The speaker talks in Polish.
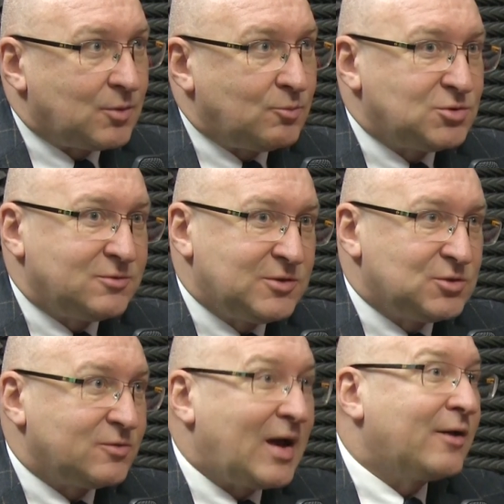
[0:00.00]
bo musimy
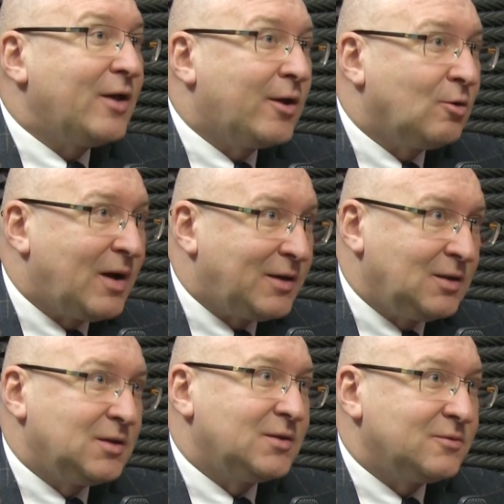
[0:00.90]
wiedzieć
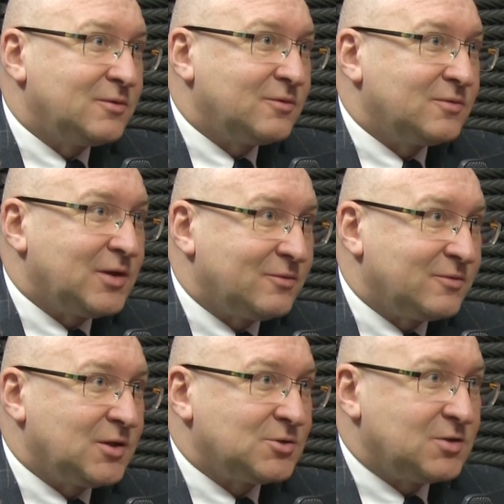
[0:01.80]
ekomariny na,
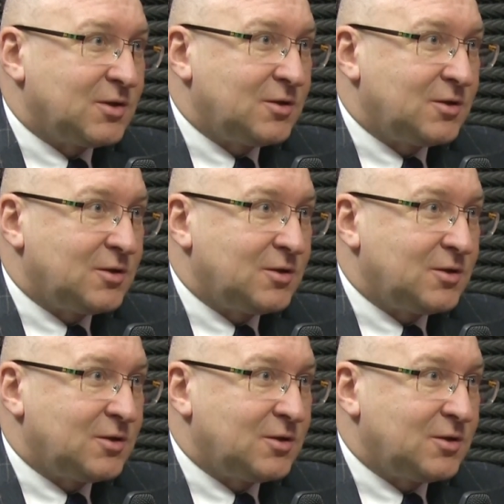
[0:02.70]
w naszych